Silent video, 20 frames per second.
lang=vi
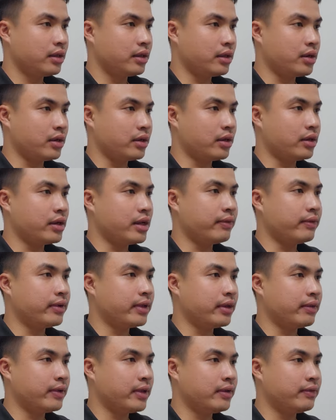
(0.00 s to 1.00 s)
rồi nó đã
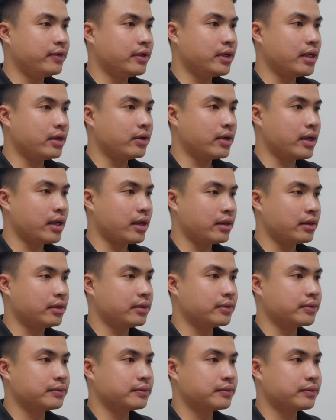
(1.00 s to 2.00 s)
về với funding rồi ha